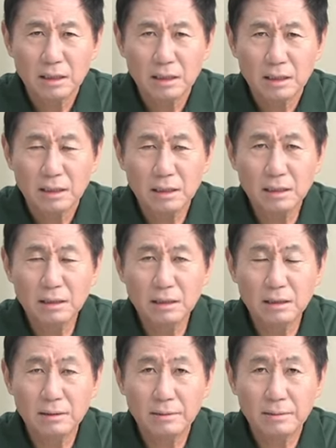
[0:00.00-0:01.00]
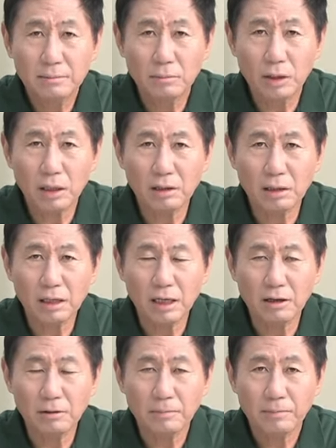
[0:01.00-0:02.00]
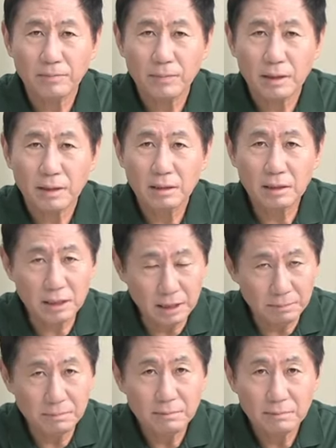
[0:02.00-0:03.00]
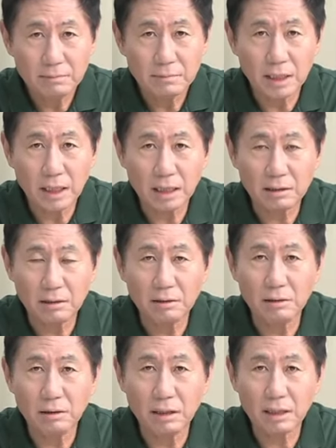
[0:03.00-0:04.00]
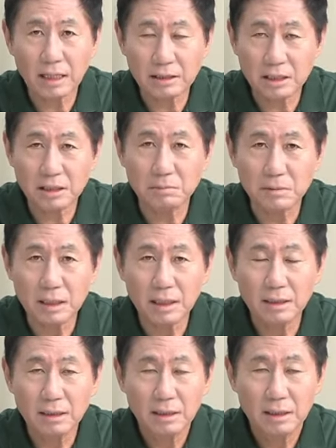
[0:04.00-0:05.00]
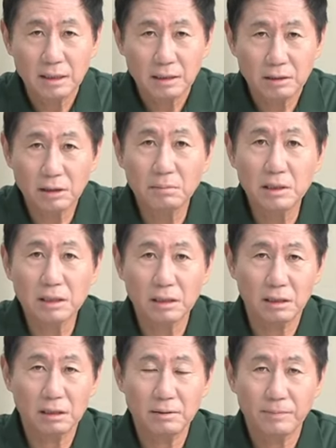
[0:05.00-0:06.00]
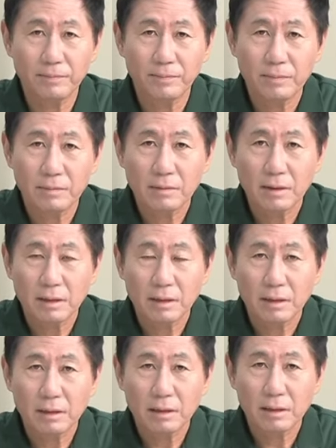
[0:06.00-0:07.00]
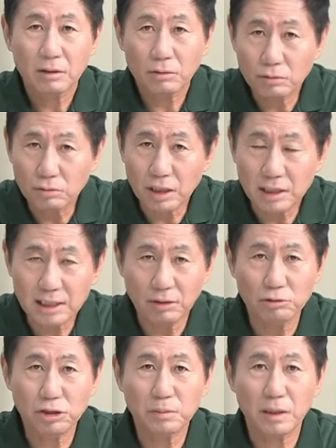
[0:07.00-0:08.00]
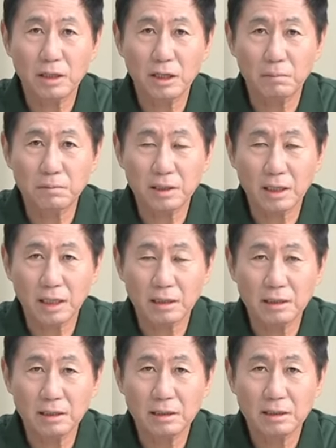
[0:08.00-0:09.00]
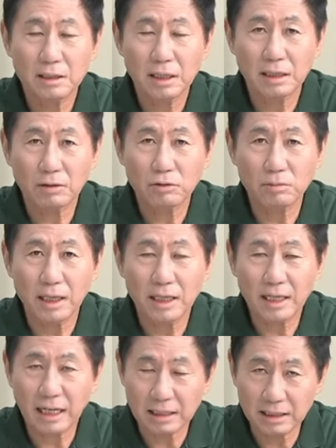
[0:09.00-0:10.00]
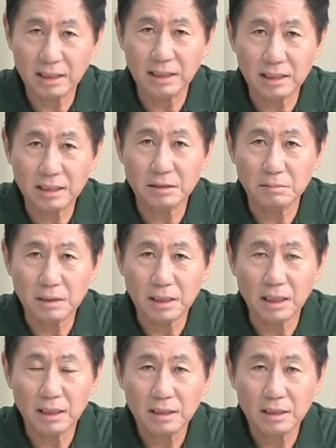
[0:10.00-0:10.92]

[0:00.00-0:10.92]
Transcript: 그 뭐라 그럴까요? 느낌, 네 그런 걸 가졌습니다. 그러면서 결국 우리가 싸울 수밖에 없다라는 생각도 많이 갖게 됐습니다.